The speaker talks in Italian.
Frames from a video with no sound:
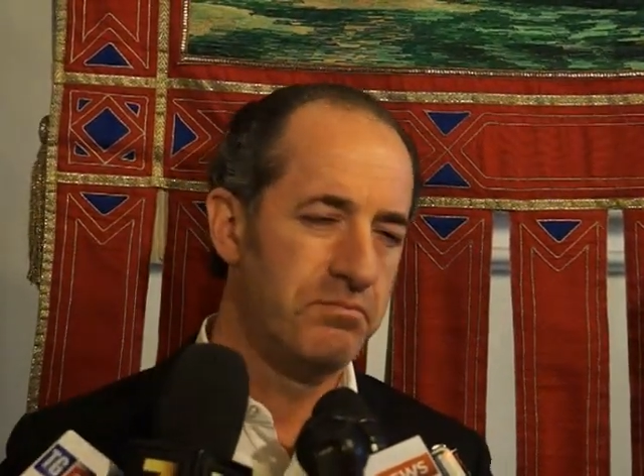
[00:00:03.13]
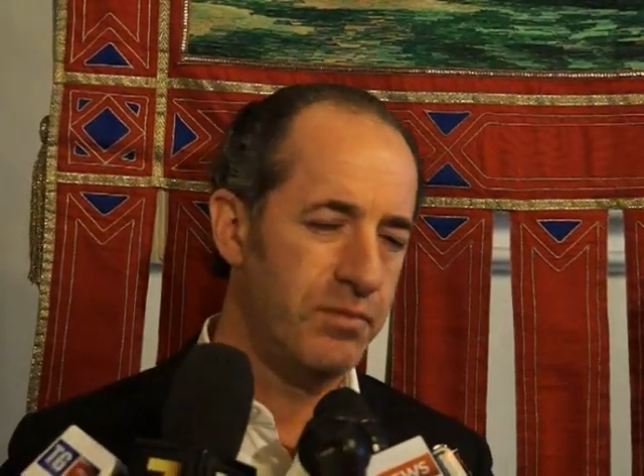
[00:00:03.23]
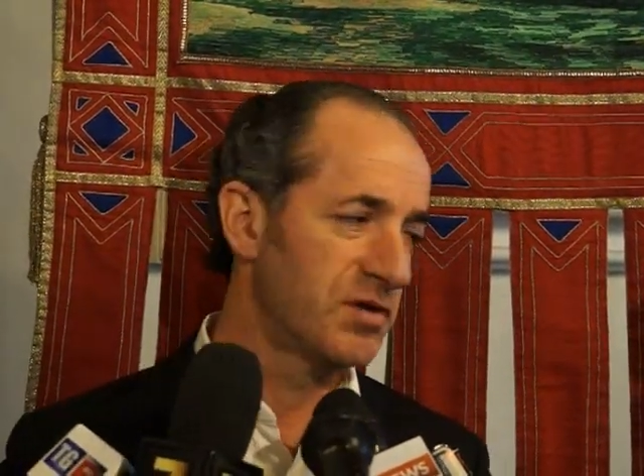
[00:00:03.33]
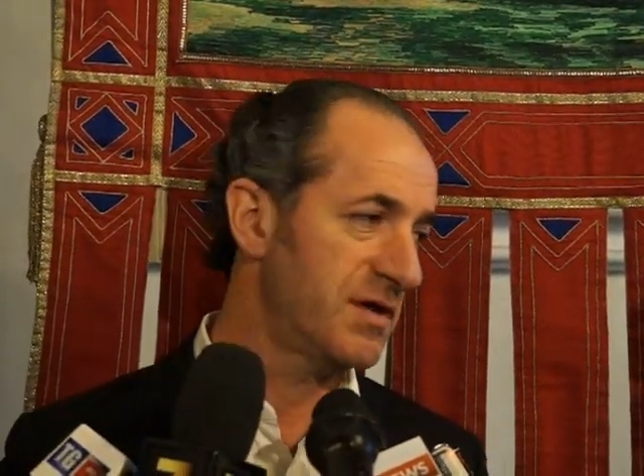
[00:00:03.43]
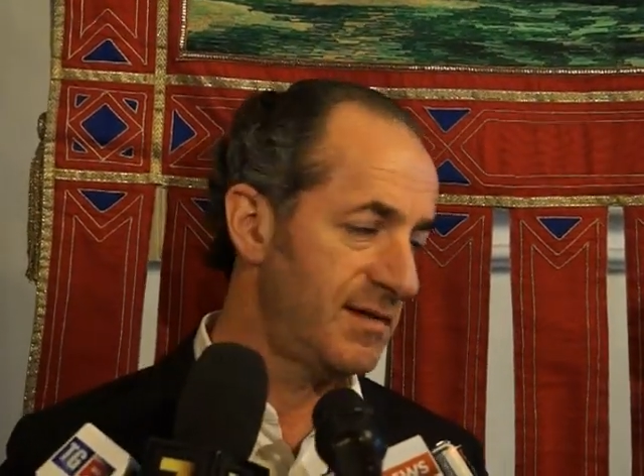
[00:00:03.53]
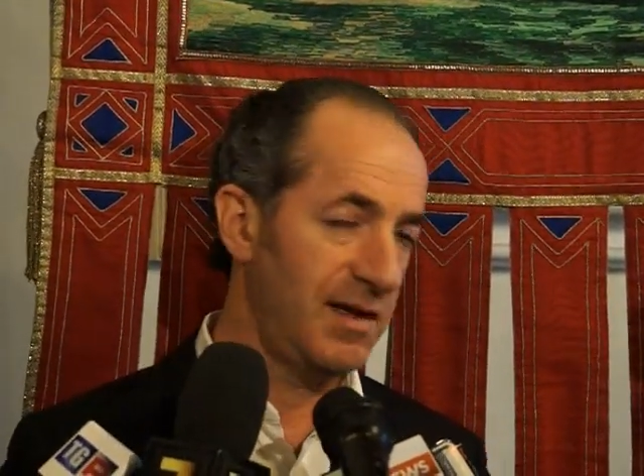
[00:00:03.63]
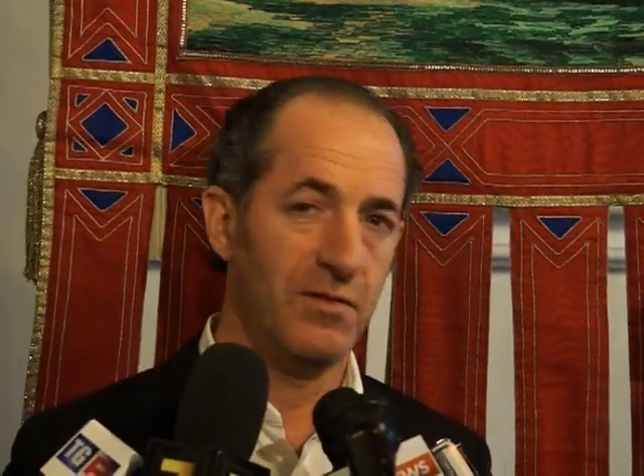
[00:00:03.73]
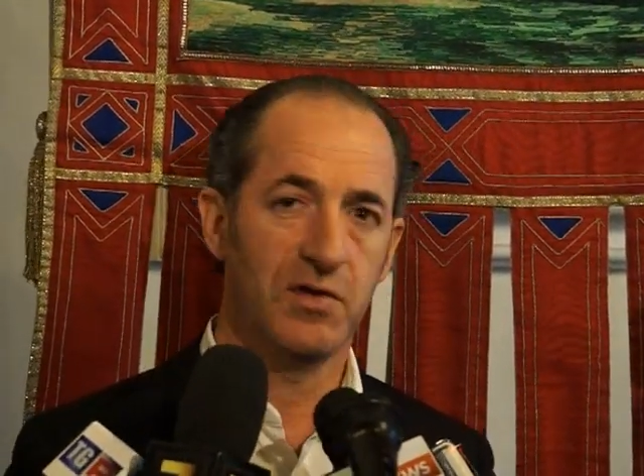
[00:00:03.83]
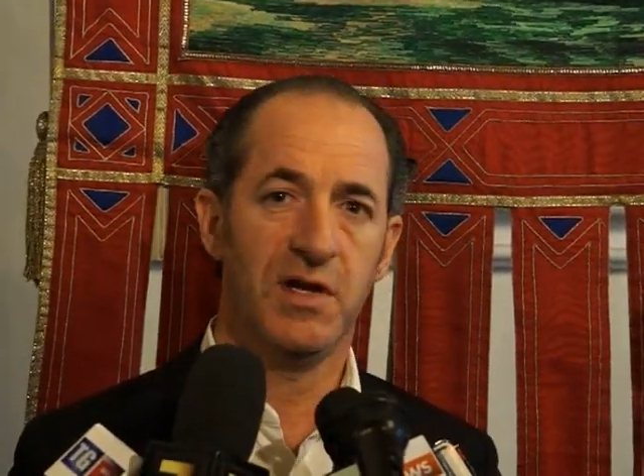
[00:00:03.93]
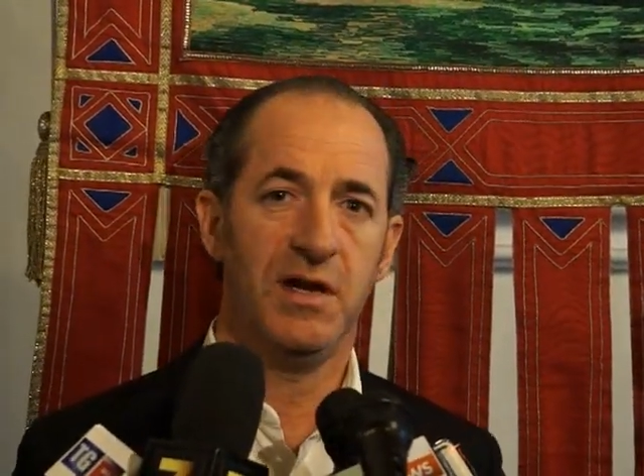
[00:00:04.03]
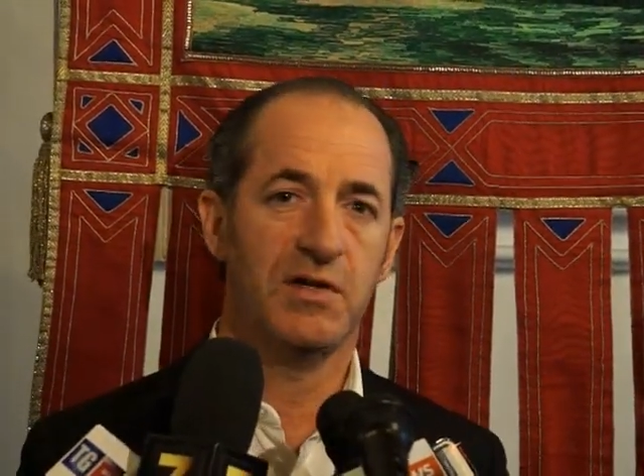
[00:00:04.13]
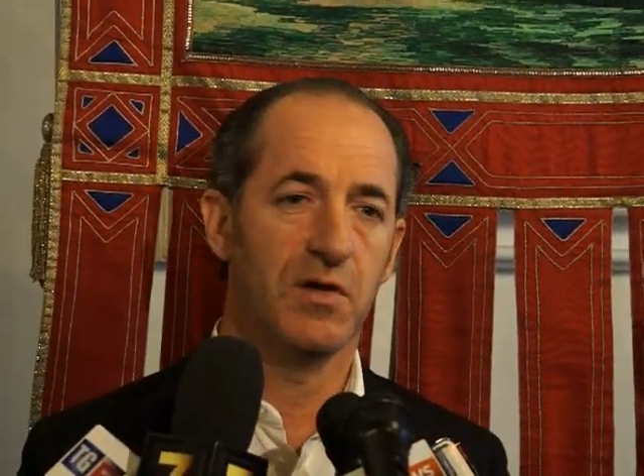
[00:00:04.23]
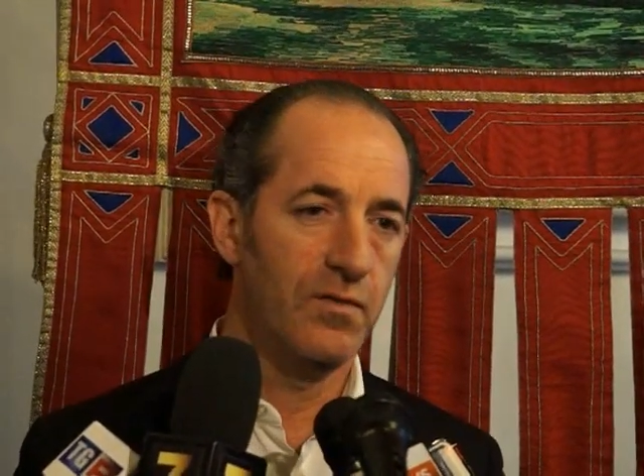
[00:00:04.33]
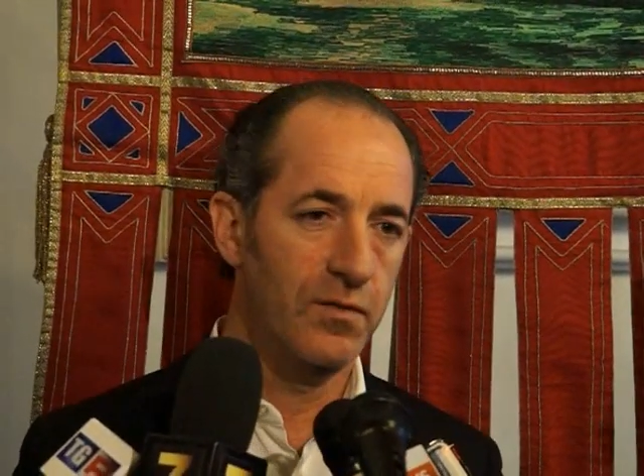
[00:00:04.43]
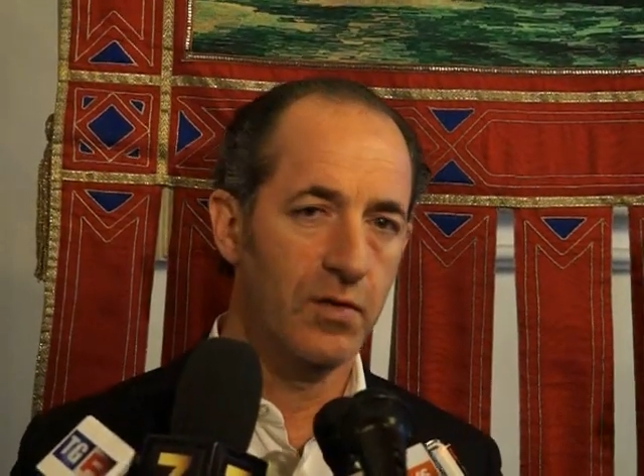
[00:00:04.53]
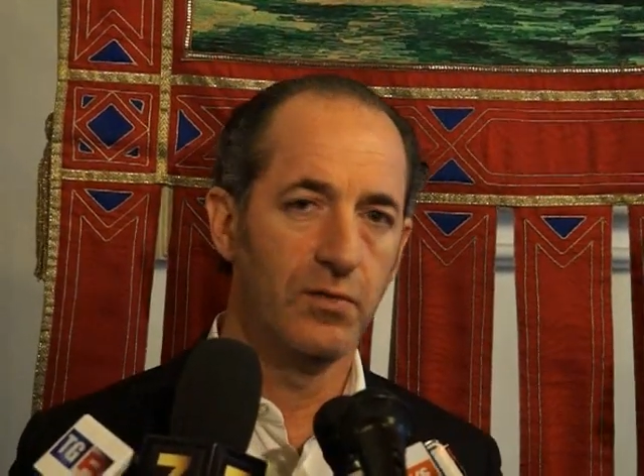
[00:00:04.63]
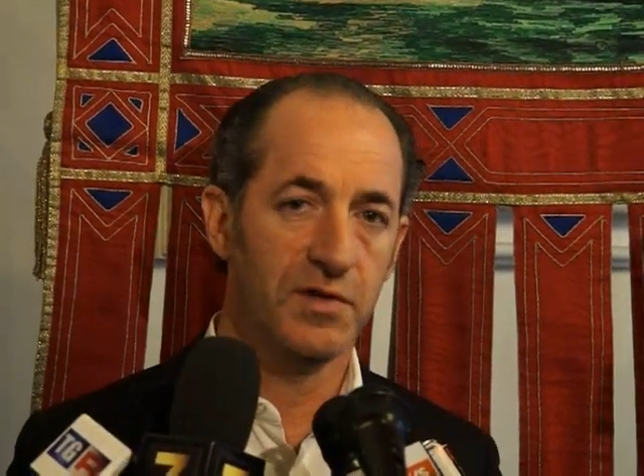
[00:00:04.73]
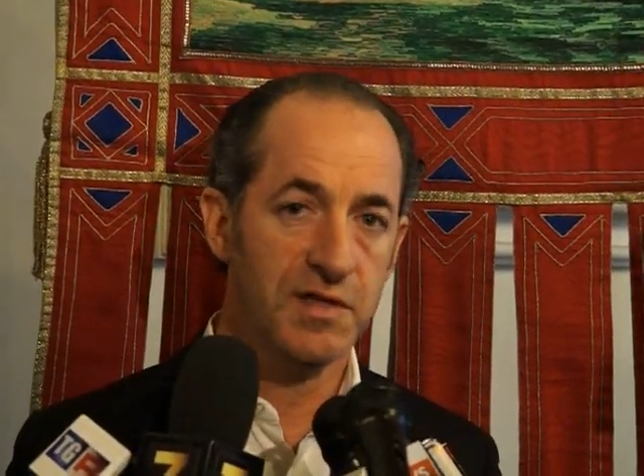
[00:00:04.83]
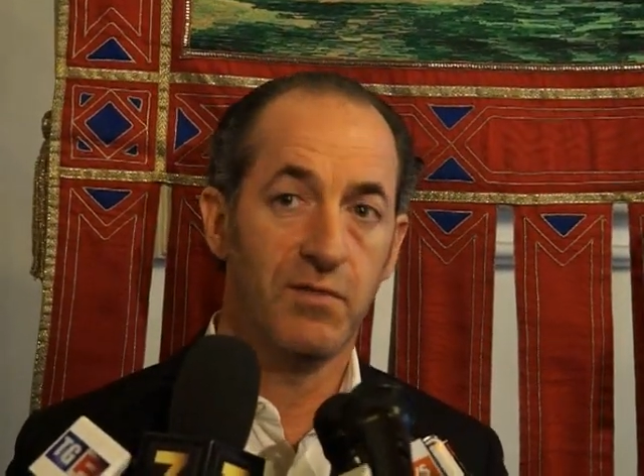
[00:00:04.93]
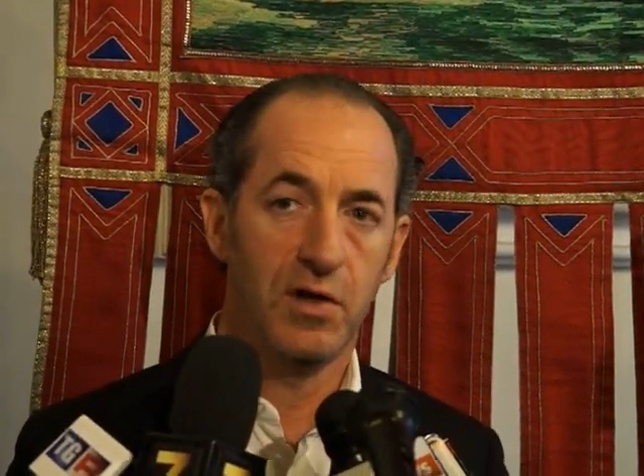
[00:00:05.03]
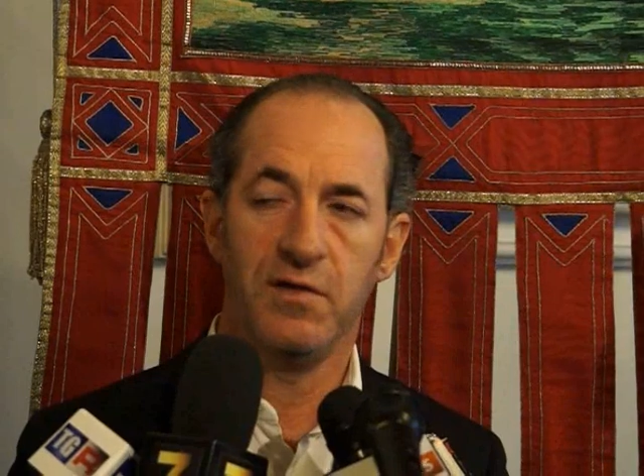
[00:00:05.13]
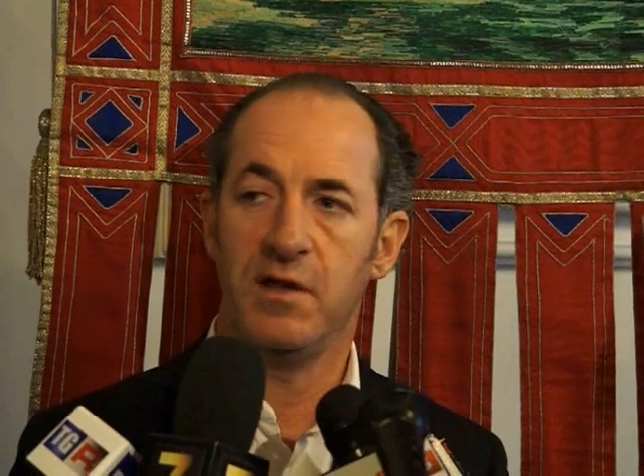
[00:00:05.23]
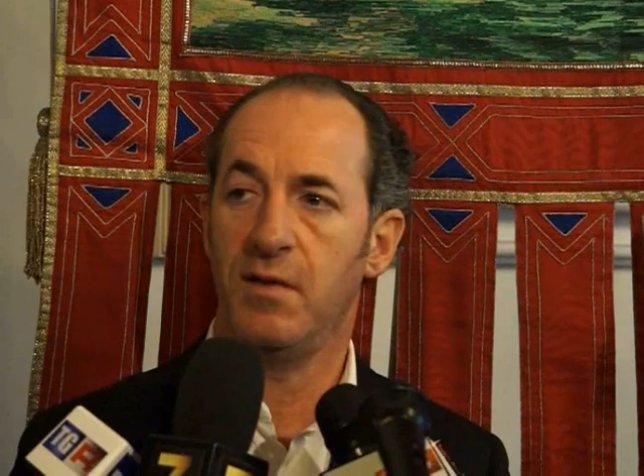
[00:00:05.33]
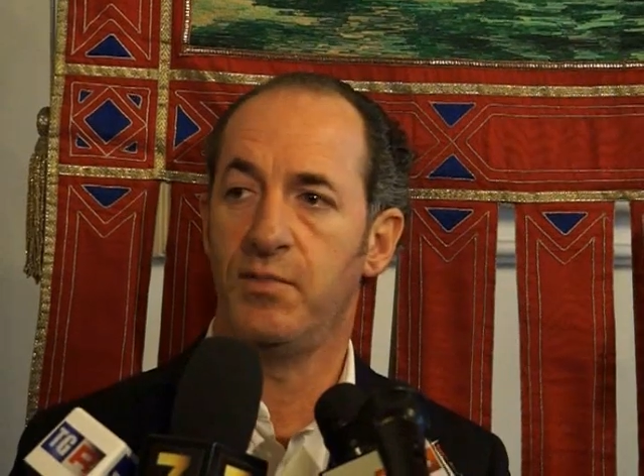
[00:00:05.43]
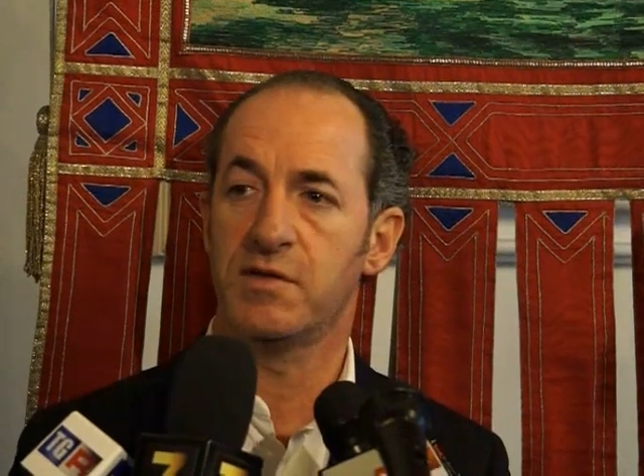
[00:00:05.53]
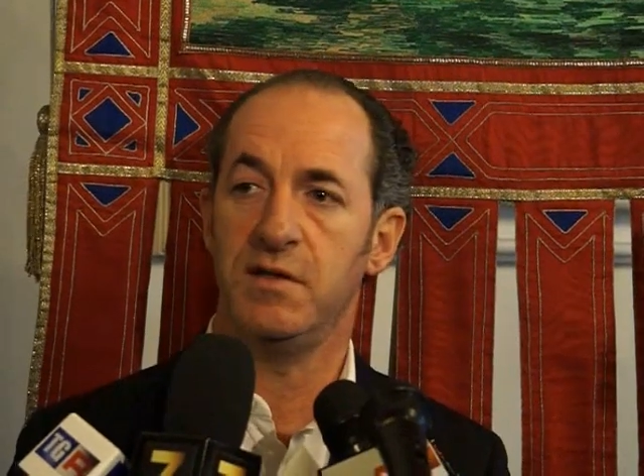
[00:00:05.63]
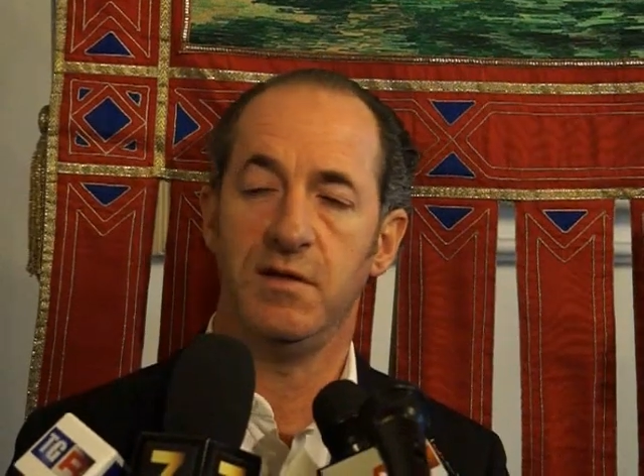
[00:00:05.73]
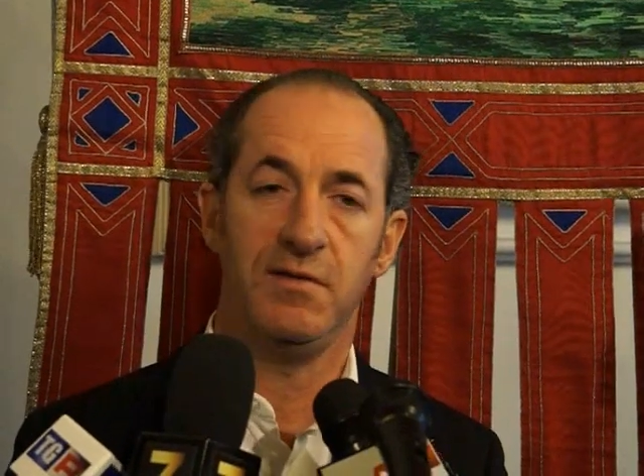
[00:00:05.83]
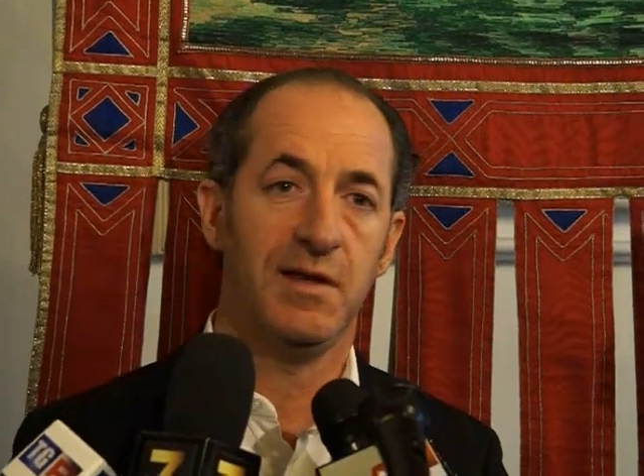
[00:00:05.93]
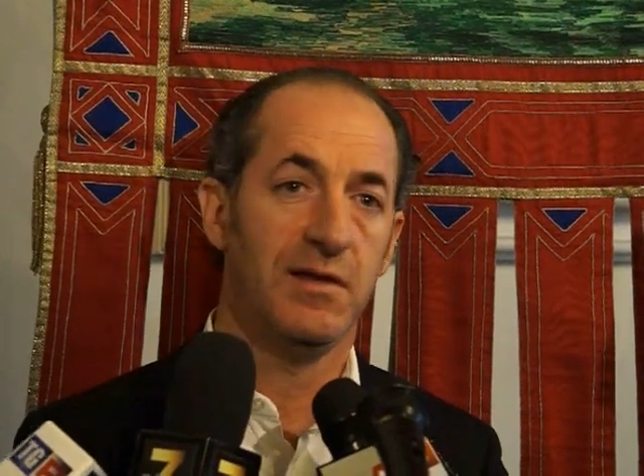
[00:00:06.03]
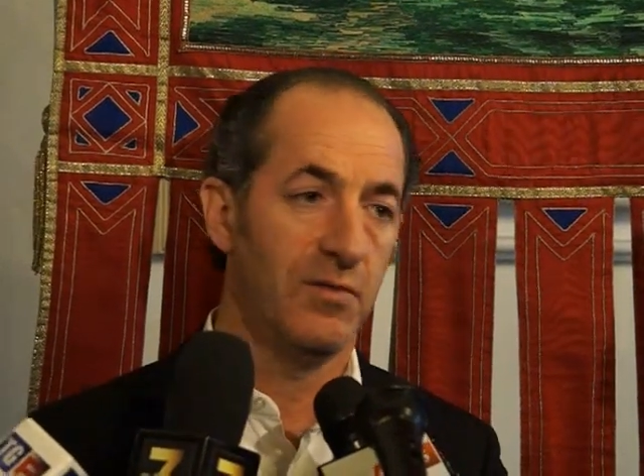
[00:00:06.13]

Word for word: positivo, cioè ci, voluto, ci, voglio vedere positività,